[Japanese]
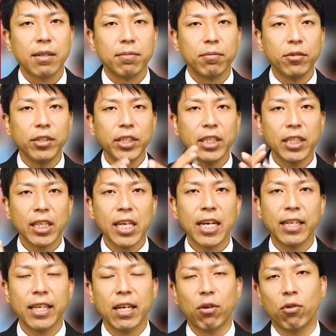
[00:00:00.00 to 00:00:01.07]
無意識
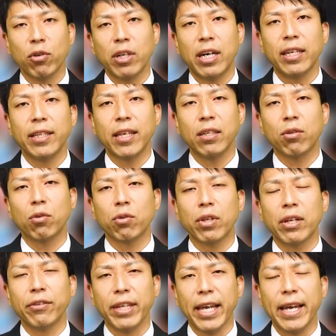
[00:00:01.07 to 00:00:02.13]
化で行われていること
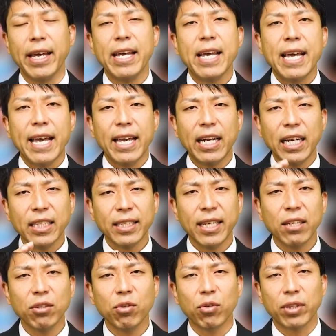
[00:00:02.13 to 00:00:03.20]
なので、減らして
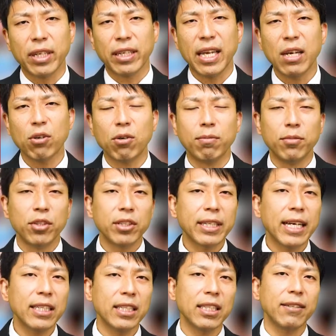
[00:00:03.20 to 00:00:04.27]
いくのって結構
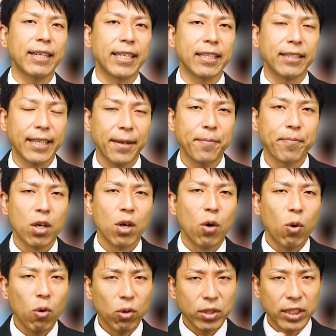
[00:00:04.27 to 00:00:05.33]
難しいわけですね。
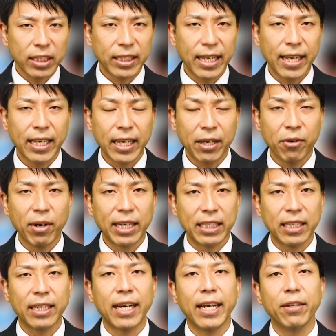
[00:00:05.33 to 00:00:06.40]
放置していいわけ
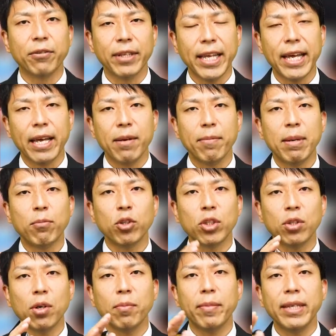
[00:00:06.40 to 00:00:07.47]
じゃないので、も
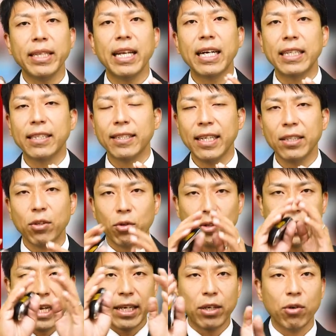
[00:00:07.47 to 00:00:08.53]
ちろんみんながですね、その
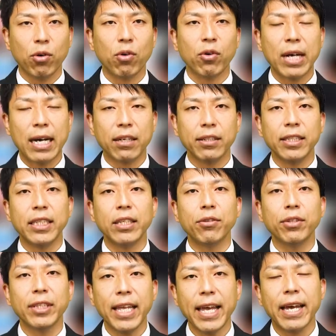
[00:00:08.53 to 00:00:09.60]
内容を確認
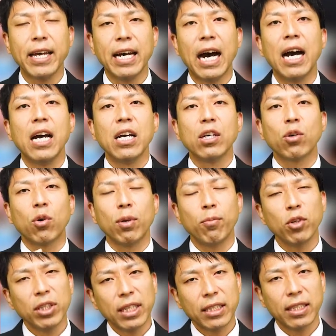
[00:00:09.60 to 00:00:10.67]
をして、あ、これ
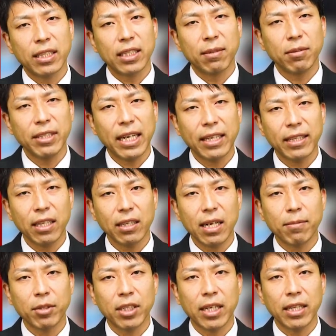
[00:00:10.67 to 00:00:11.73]
もしかしたら自分やってる
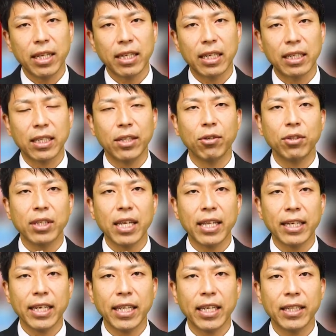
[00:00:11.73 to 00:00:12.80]
かもしれないから気をつけ
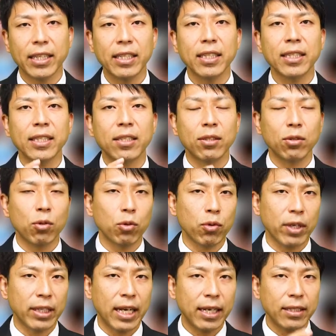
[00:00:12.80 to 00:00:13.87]
なきゃなって意識するこ
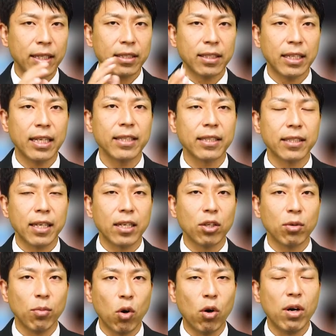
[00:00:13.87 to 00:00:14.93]
とは大切なんですけれ
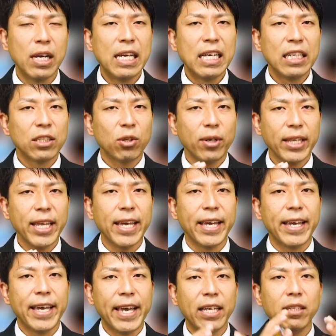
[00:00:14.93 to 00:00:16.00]
ども、それ
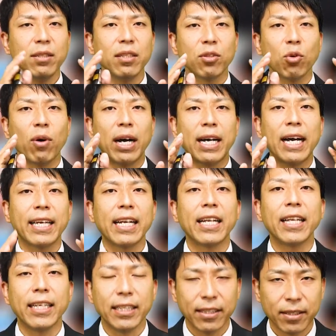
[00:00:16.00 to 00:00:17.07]
で減るとは限
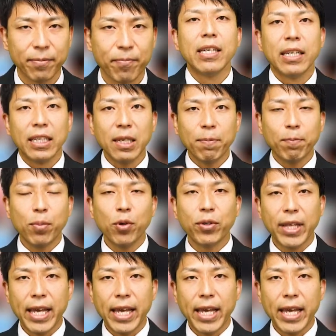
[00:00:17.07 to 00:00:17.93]
らないです。一方